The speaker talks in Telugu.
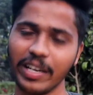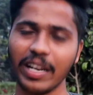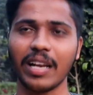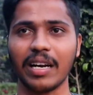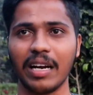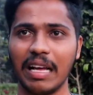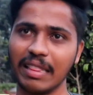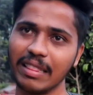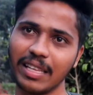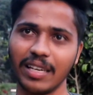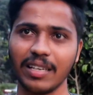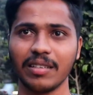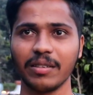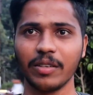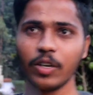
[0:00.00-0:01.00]
విన్నర్
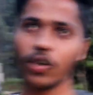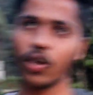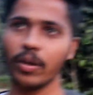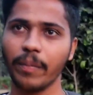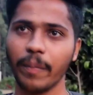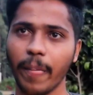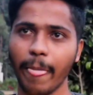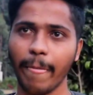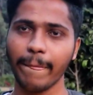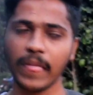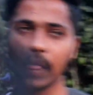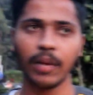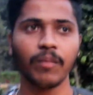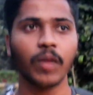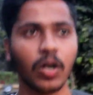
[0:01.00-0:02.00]
అంతే టాప్ ఫైవ్ ఎవరు
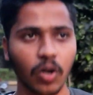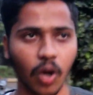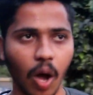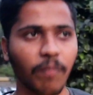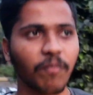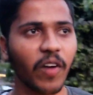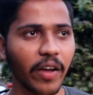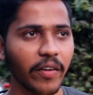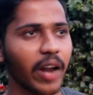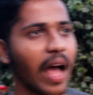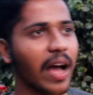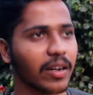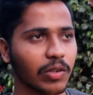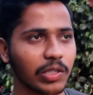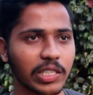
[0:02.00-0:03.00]
టాప్ ఫైవ్
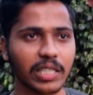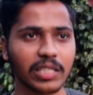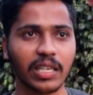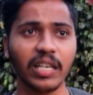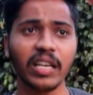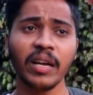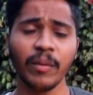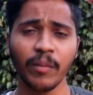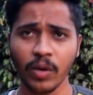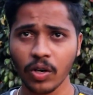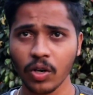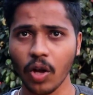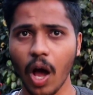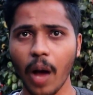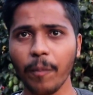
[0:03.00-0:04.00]
నాకు వచ్చేసి
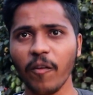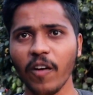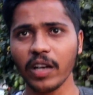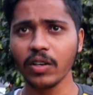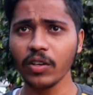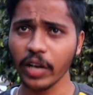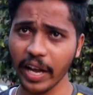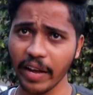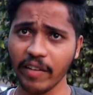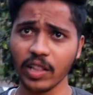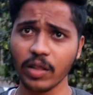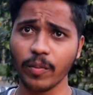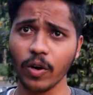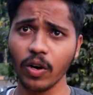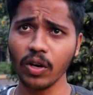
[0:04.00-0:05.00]
టాప్ వన్
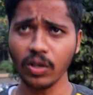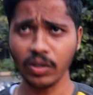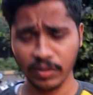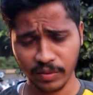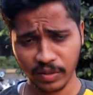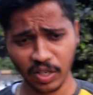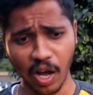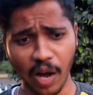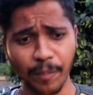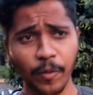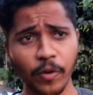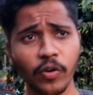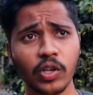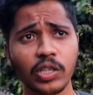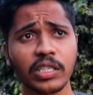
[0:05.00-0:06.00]
రేవంత్ బ్రో టాప్
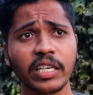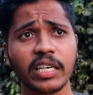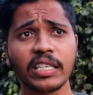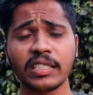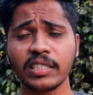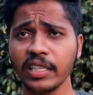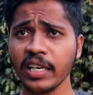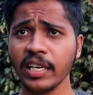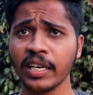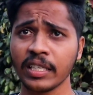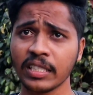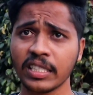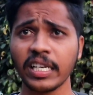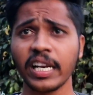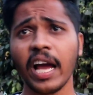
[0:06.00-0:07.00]
టూ వచ్చేసి
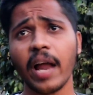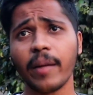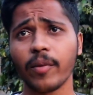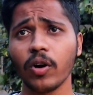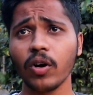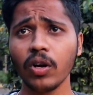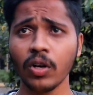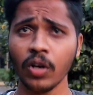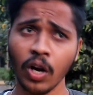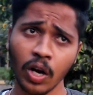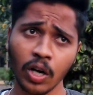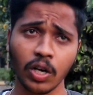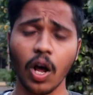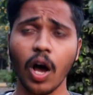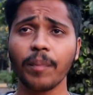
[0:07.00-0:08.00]
శ్రీహాన్ బ్రో
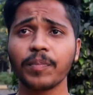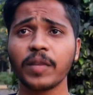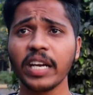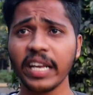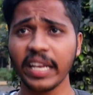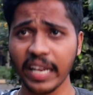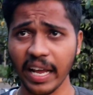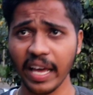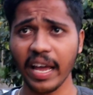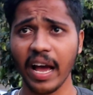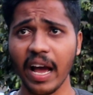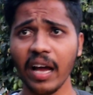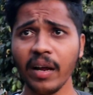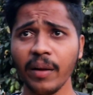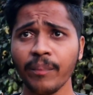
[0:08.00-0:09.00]
టాప్ త్రీ
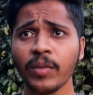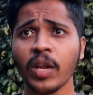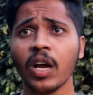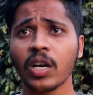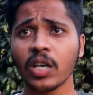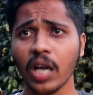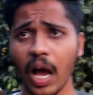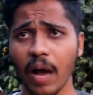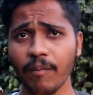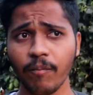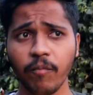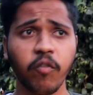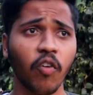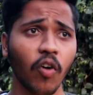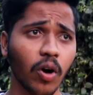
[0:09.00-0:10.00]
ఇనయ
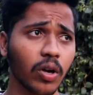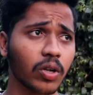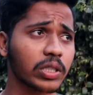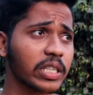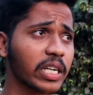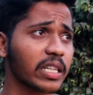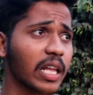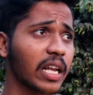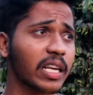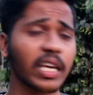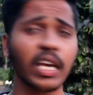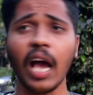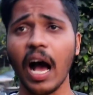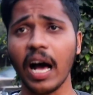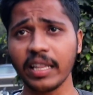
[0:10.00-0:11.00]
టాప్ ఫోర్
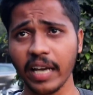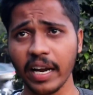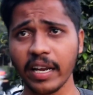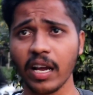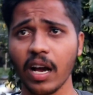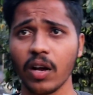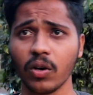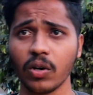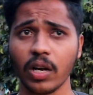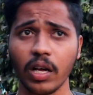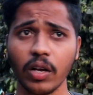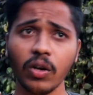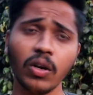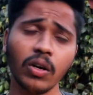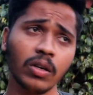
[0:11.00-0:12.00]
వచ్చేసరికి ఆదిరెడ్డి గారు
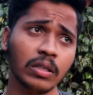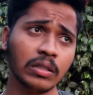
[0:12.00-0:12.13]
ఉంటారు